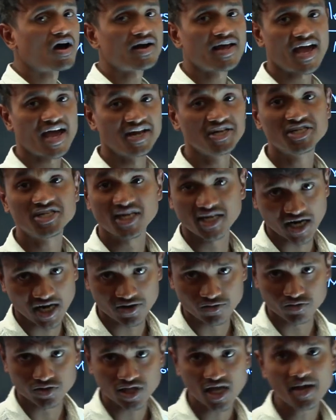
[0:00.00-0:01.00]
లార్డ్ హెన్స్టింగ్
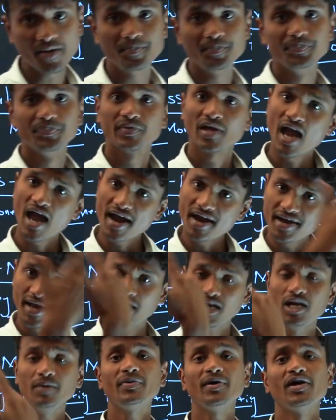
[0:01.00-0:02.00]
అడిగితే ఆయన
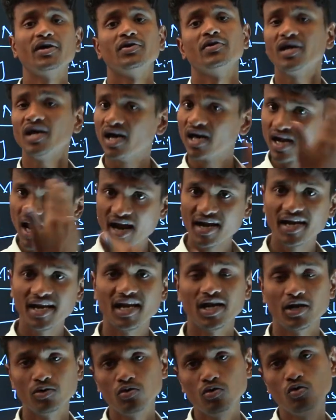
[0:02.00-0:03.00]
వెళ్ళిపోయిండు ఇంకా
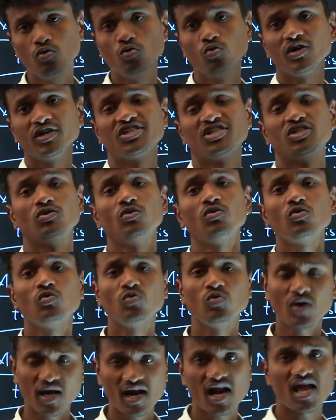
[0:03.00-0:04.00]
రానేలేడు నువ్వు వచ్చినావు
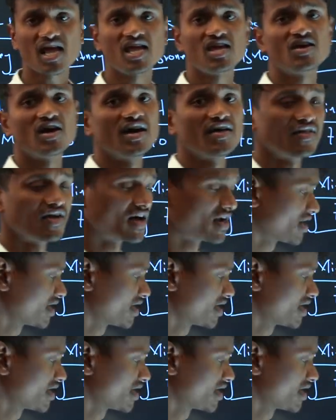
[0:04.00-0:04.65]
నువ్వు అన్న ఇవి కదా